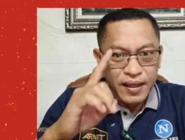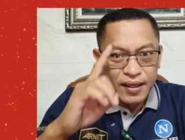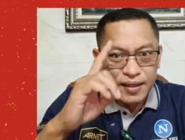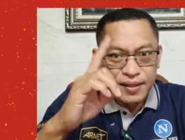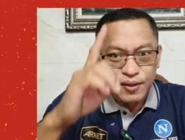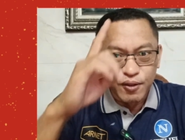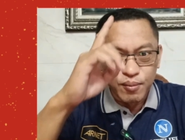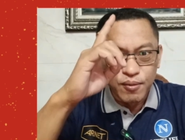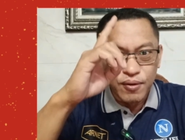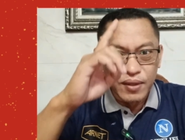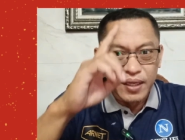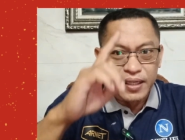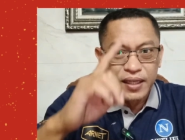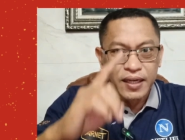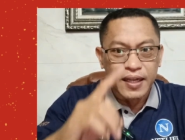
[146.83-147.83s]
Akan
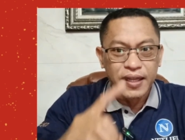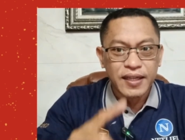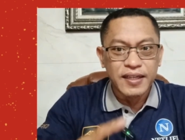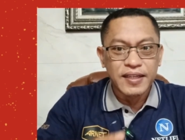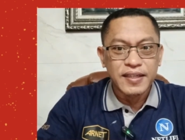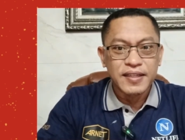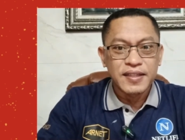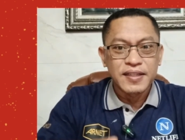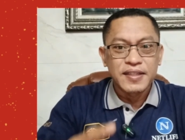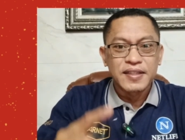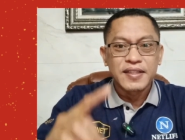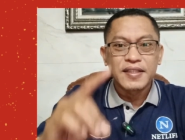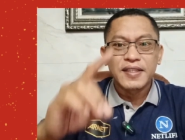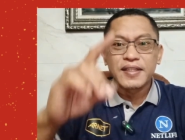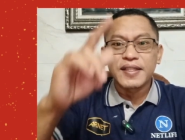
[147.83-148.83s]
terbongkar yang lain.
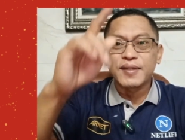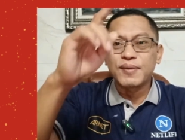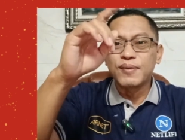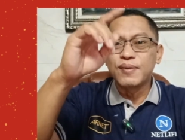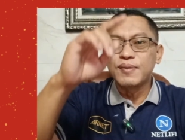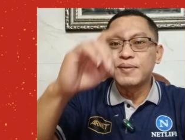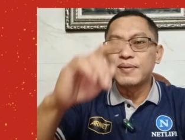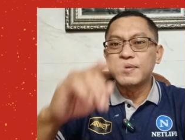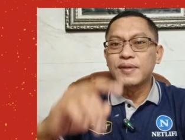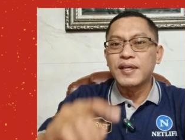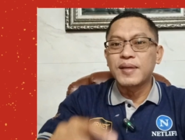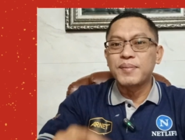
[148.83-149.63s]
Kita tunggu